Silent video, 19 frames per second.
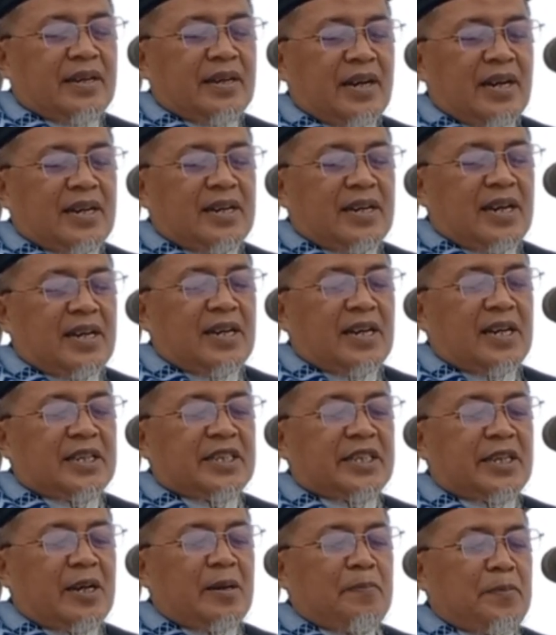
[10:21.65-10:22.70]
karena
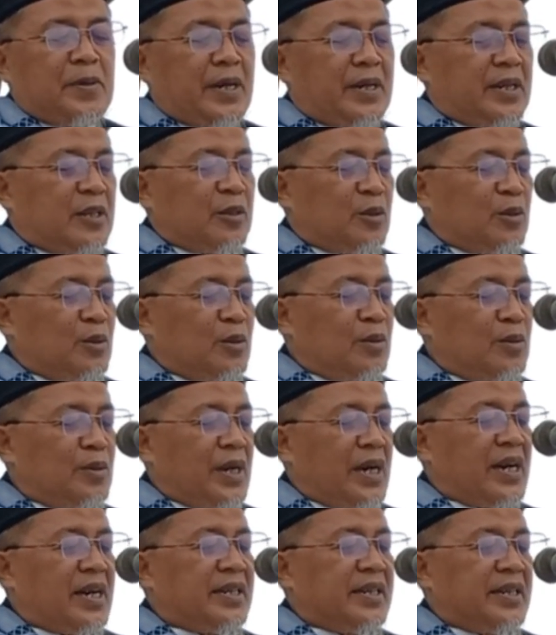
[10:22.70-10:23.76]
nasab dan
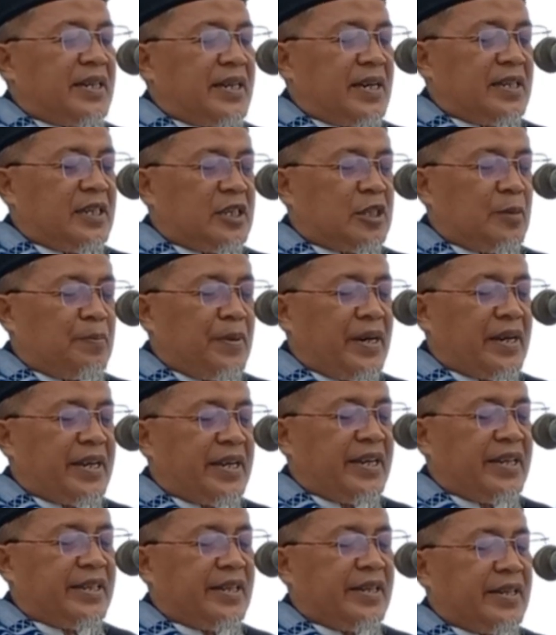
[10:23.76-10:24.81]
keturunan dan
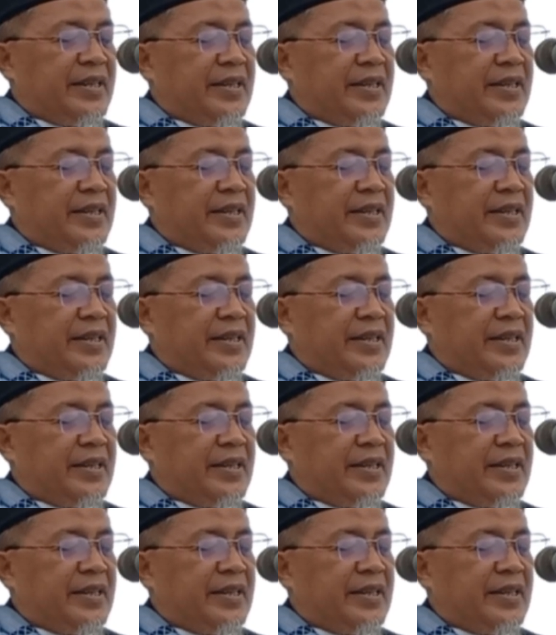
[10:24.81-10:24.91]
sebagainya.